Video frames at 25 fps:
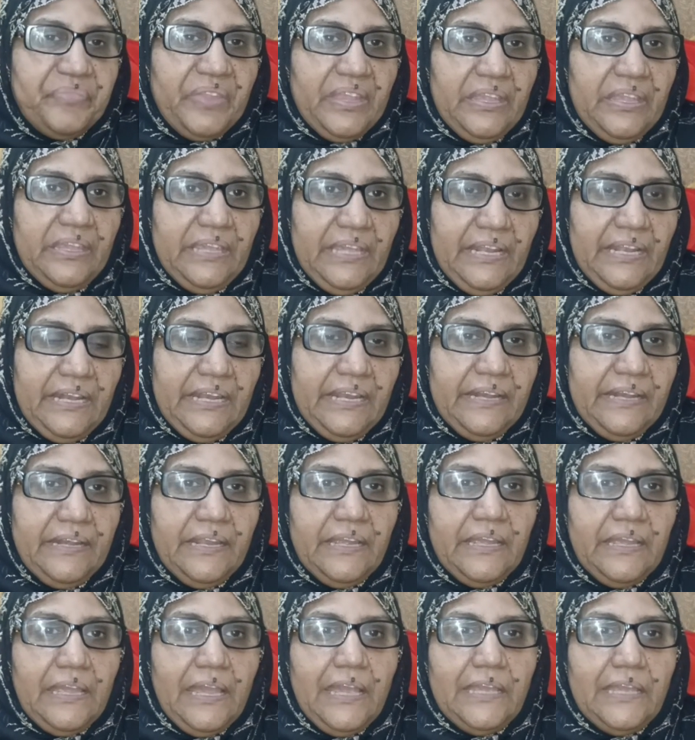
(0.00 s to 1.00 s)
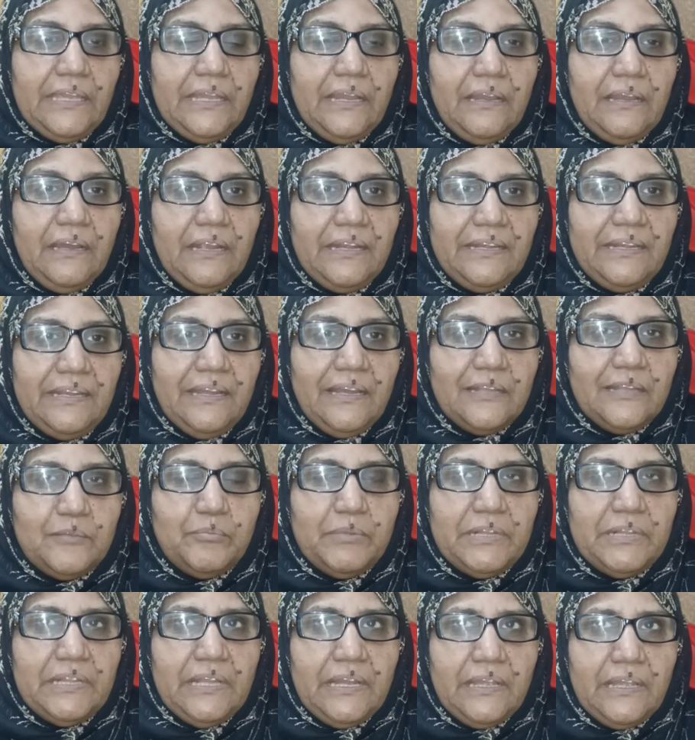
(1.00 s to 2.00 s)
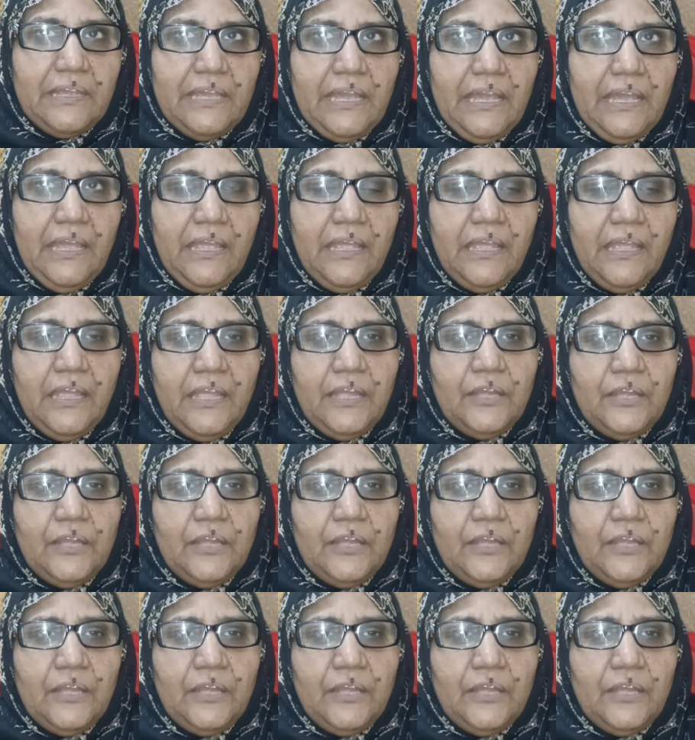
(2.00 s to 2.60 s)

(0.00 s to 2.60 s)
ये लेने गया है ये खाली हाथ बंदा गया है